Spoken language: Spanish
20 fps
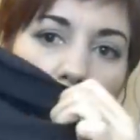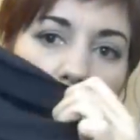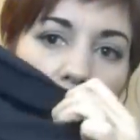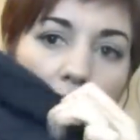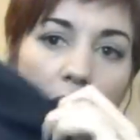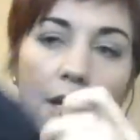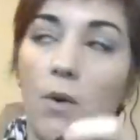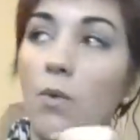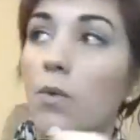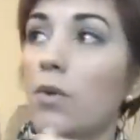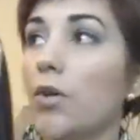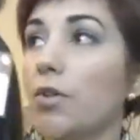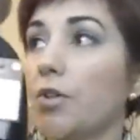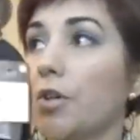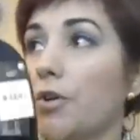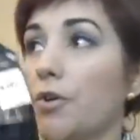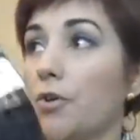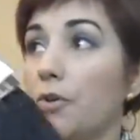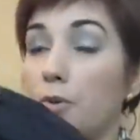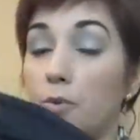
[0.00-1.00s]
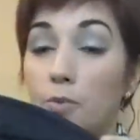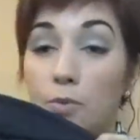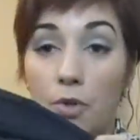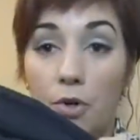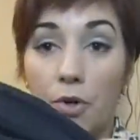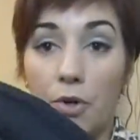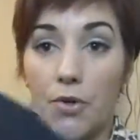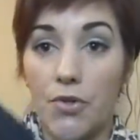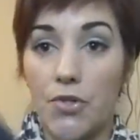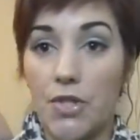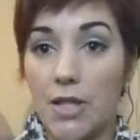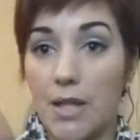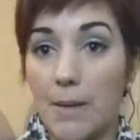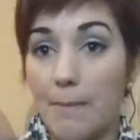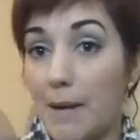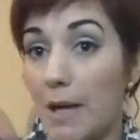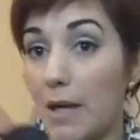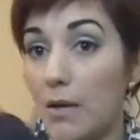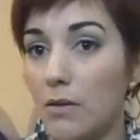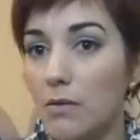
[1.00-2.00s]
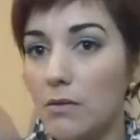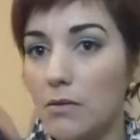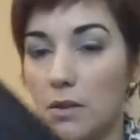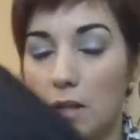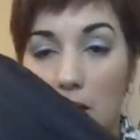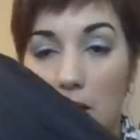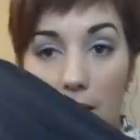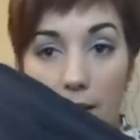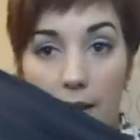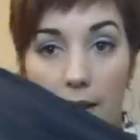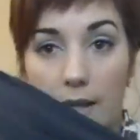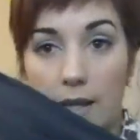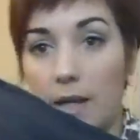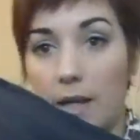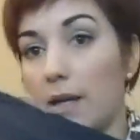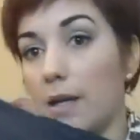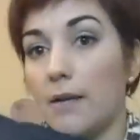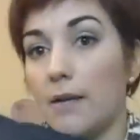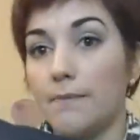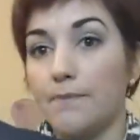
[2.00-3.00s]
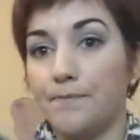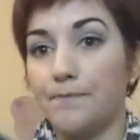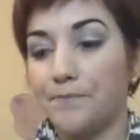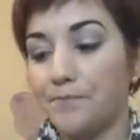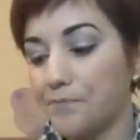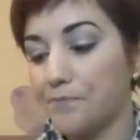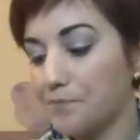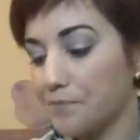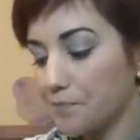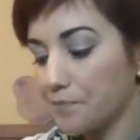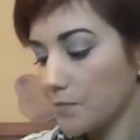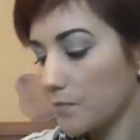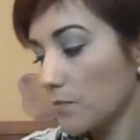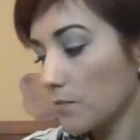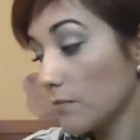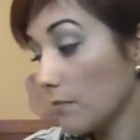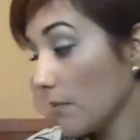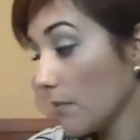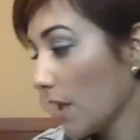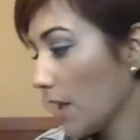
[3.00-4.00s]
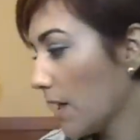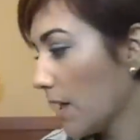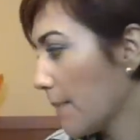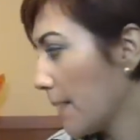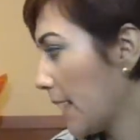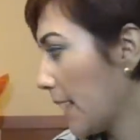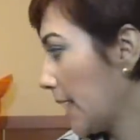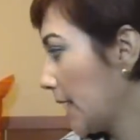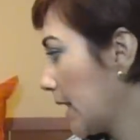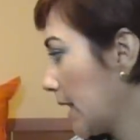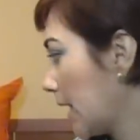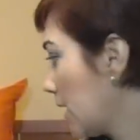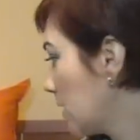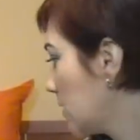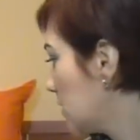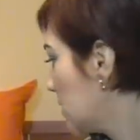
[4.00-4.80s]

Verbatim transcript: no tenía ninguno, tengo uno en rosita palo y la verdad que, me encanta.